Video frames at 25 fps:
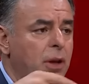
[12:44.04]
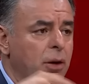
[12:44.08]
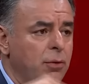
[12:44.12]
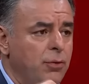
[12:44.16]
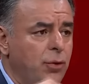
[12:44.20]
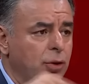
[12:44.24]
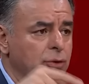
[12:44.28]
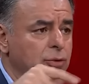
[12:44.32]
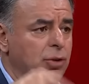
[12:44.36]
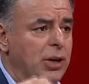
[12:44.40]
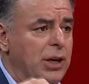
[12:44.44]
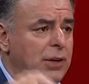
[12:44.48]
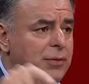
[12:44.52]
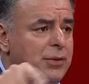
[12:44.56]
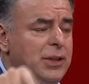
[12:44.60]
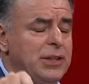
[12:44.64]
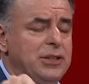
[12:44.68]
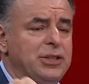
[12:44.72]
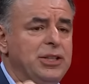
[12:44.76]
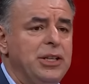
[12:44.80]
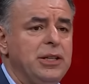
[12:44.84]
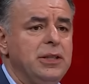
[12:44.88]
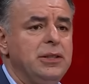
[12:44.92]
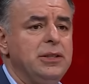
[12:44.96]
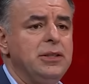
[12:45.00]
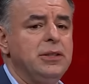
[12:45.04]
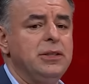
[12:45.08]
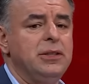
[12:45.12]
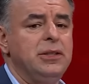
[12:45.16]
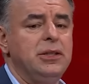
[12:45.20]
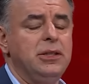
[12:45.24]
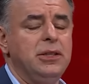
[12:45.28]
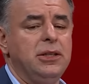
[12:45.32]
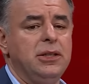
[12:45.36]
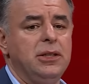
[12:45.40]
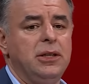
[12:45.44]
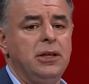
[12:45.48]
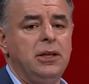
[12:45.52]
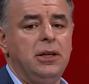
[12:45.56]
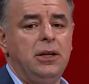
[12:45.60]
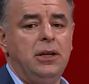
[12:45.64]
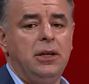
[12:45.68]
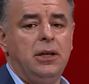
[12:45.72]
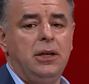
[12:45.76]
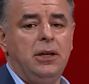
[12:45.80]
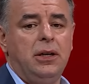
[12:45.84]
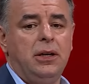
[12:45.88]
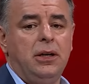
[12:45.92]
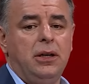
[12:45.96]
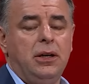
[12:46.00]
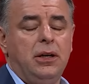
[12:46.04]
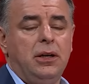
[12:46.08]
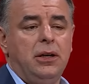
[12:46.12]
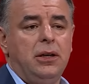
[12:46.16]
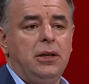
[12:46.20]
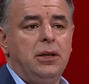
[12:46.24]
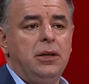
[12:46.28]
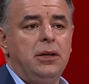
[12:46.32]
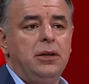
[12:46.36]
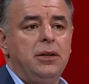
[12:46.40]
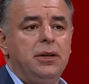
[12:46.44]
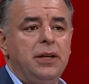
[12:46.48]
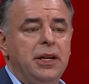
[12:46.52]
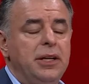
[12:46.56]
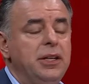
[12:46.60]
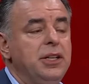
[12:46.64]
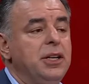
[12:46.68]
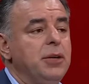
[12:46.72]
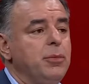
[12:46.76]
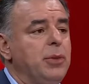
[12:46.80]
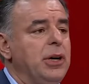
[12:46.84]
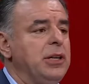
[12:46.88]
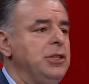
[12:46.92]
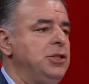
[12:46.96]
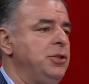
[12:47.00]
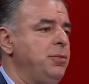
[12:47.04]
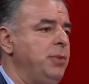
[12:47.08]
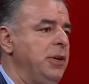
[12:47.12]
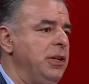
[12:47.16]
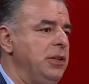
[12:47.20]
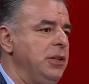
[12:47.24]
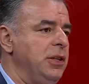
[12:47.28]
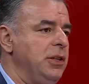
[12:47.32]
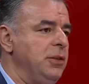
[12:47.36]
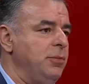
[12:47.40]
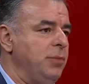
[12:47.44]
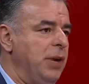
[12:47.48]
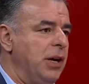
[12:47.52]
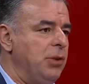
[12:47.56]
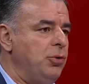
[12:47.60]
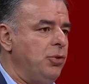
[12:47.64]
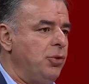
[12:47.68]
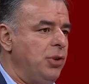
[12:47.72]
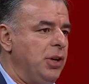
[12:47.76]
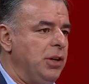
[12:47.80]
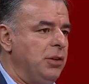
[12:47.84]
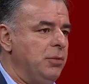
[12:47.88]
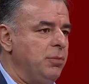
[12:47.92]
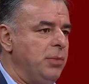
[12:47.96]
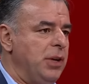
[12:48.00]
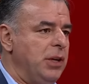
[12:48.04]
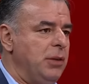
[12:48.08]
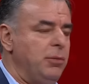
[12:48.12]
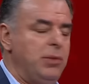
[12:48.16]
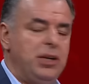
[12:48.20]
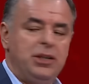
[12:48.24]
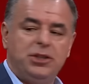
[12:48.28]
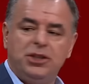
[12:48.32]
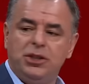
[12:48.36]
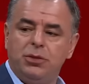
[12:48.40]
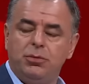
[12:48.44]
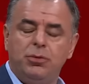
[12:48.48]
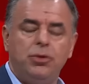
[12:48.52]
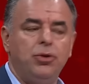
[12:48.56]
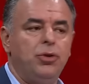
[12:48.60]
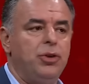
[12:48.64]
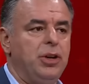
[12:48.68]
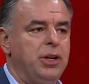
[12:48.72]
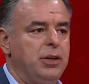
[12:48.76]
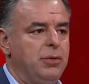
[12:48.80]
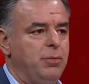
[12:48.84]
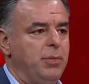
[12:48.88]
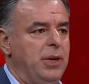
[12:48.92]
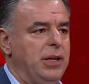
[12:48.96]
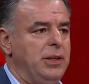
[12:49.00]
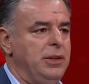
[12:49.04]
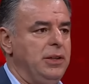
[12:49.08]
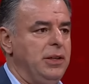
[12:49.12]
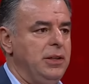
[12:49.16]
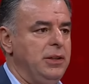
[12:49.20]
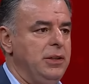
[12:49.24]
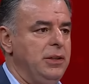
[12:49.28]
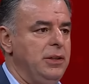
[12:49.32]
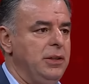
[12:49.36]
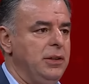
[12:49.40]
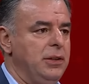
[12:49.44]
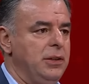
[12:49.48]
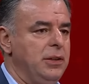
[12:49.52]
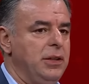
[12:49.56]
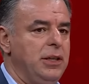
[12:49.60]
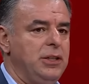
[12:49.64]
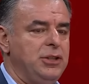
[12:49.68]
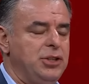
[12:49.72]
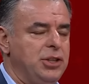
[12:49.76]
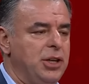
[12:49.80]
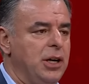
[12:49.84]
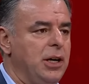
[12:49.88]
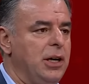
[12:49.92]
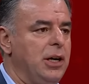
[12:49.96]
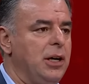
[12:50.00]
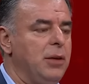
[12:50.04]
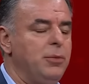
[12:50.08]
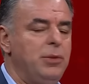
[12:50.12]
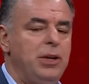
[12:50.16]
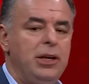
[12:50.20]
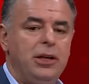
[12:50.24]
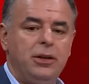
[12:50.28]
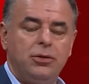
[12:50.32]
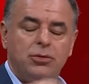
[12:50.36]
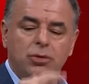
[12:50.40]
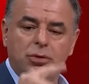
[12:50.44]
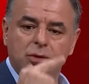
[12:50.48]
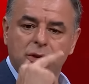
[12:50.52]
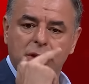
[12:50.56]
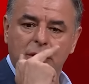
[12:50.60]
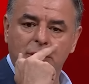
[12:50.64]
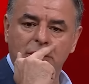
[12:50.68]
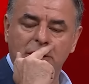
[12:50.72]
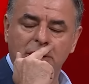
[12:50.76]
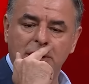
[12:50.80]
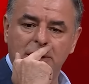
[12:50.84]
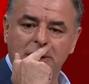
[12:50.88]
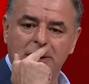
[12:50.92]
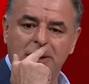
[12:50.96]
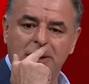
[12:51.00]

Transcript: Fotoğraf da çektirdik. Dedi ki Barış Bey dedi ben öğretmenim eşim de öğretmen dedi. eşe hamileydi o zaman.